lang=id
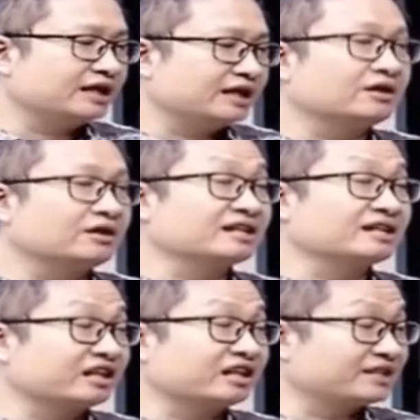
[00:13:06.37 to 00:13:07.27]
atau
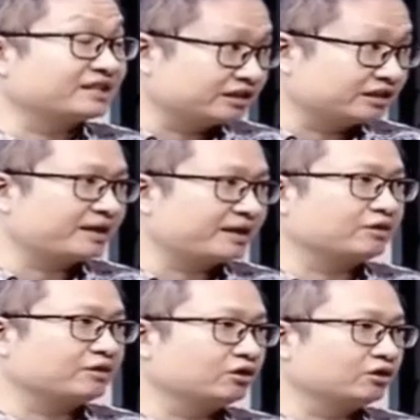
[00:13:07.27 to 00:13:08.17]
dasar-dasar investasi sebagai
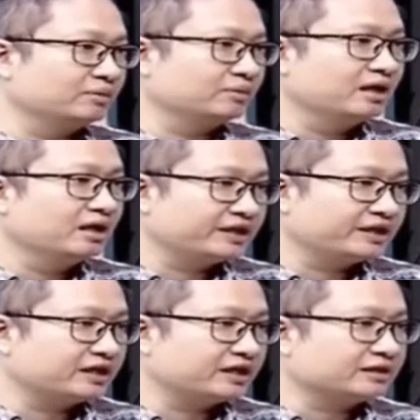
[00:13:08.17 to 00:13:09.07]
kurikulum
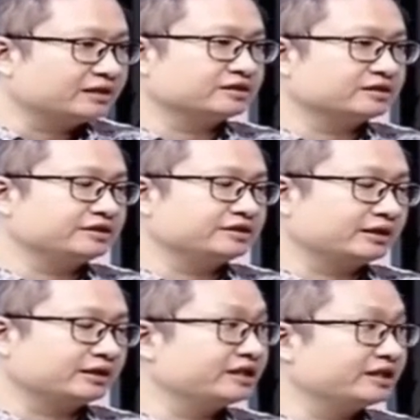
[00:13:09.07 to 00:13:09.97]
pendidikan
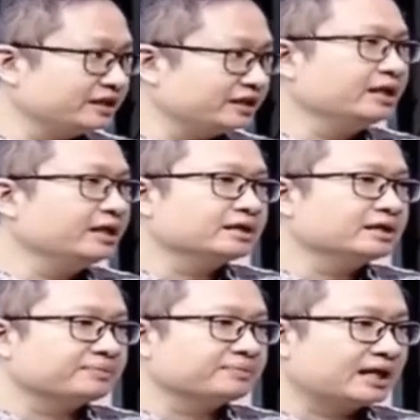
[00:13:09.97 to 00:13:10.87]
sejak dini
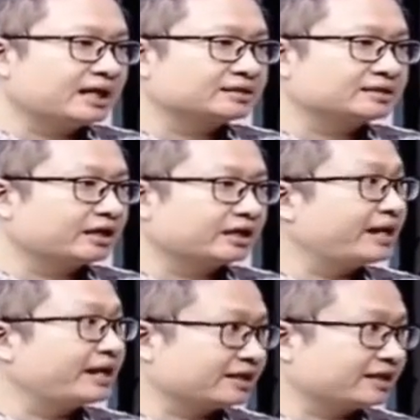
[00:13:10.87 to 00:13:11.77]
hmm. akan sangat
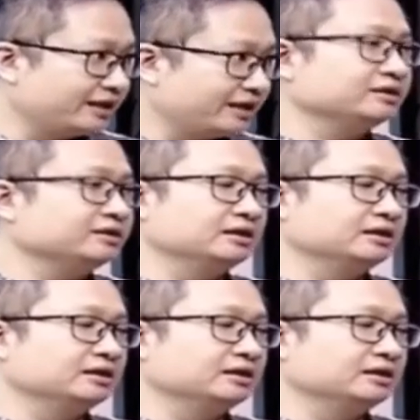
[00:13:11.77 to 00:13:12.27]
baik baik sekali ya.